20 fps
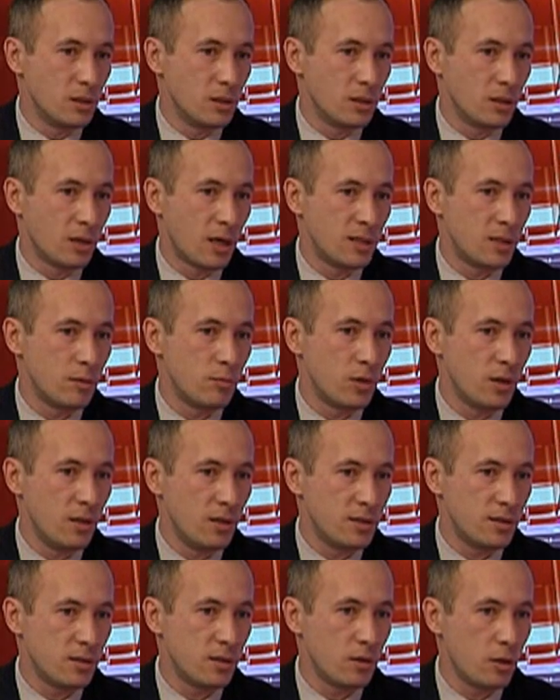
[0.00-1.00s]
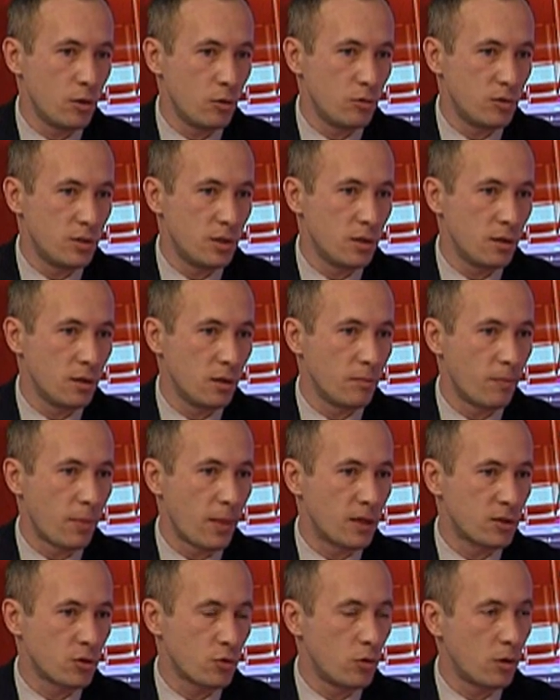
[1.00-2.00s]
э, хотим донести до людей,
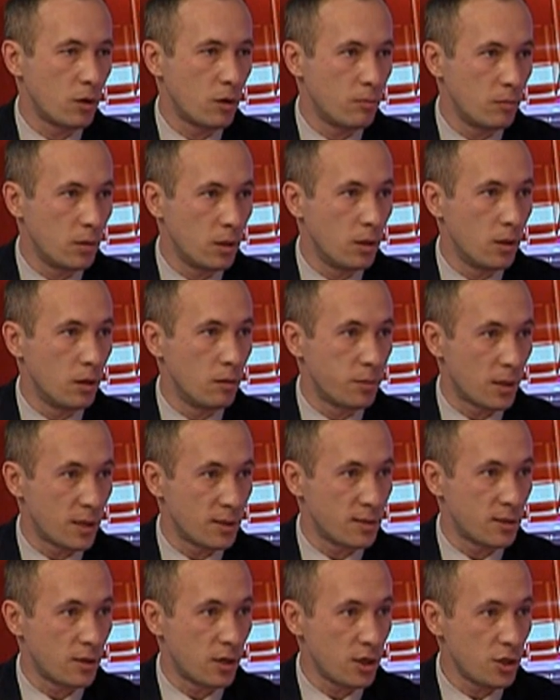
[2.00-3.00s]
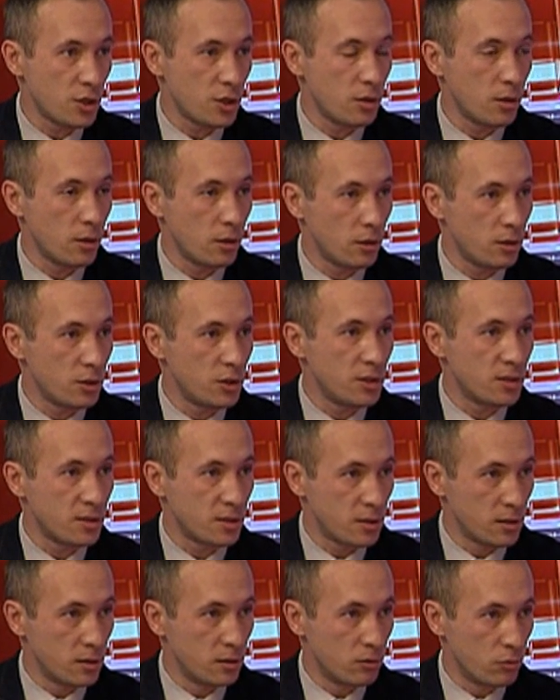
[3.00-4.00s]
насколько мы прозрачны,
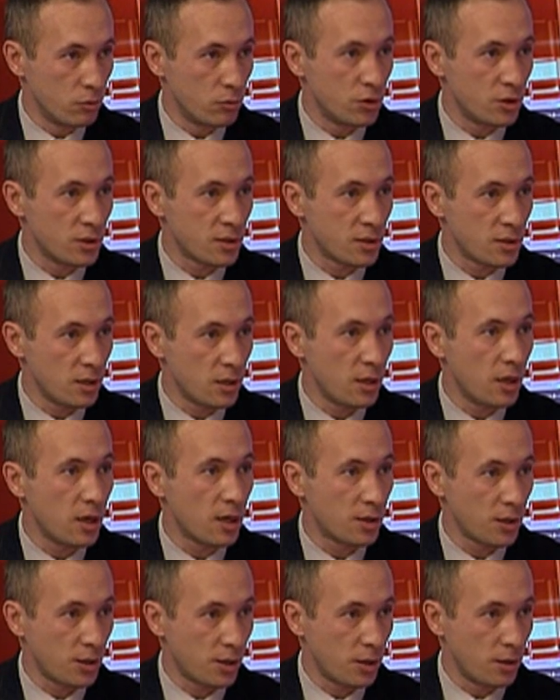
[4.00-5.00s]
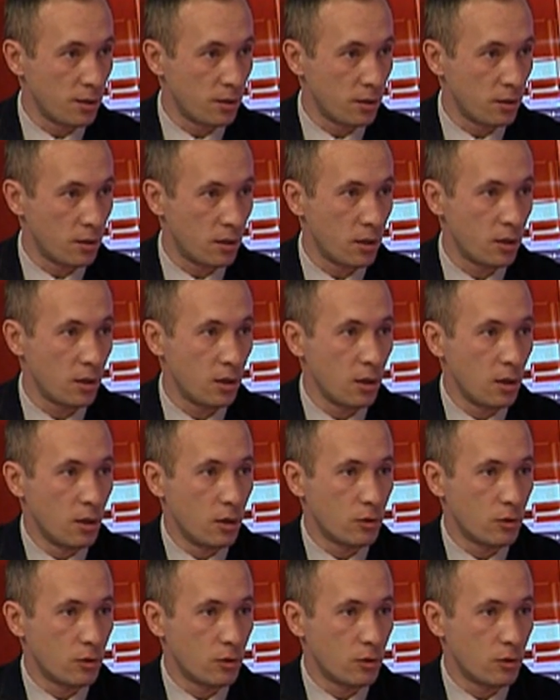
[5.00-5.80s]
чест, ну, честны и открыты. Да?